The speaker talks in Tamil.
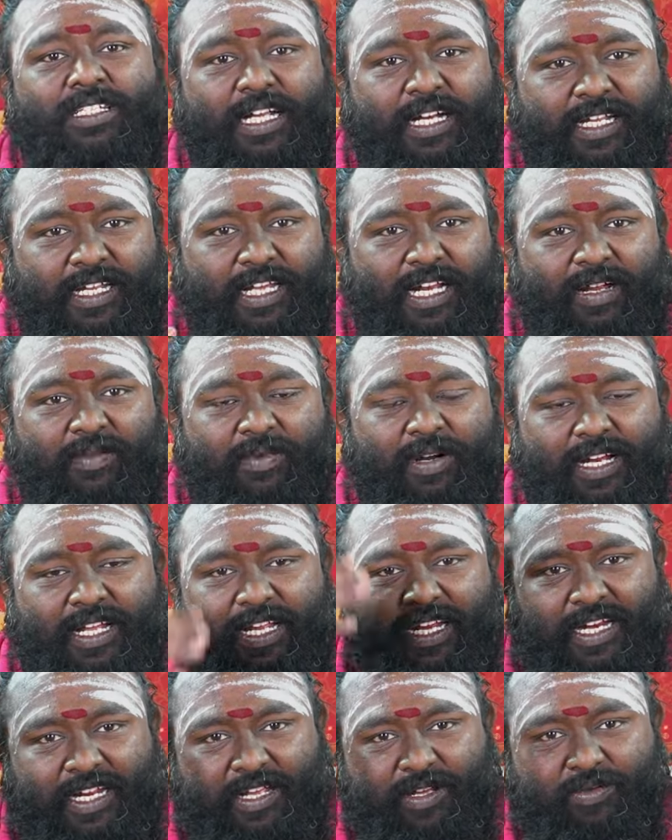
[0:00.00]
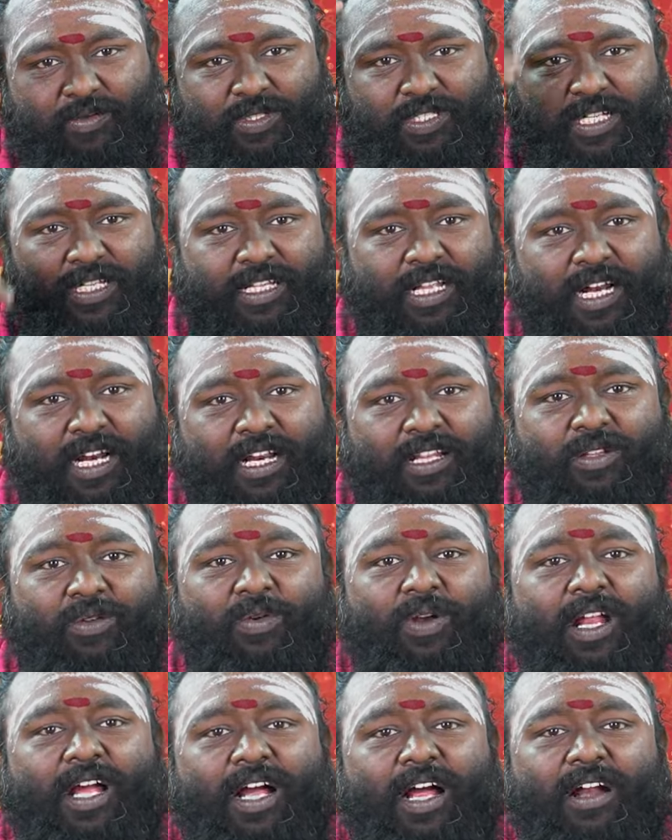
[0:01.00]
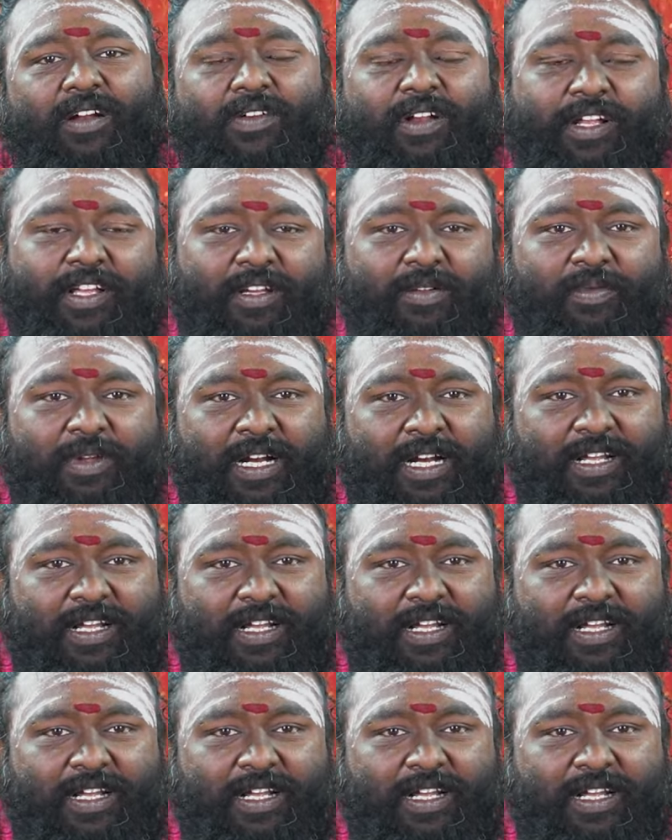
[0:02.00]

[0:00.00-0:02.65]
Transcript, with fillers: சனிக்கிழமை அன்னைக்கு நீங்கள் உச்சந்தலையிலேருந்து உள்ளங்கால் வரைக்கும்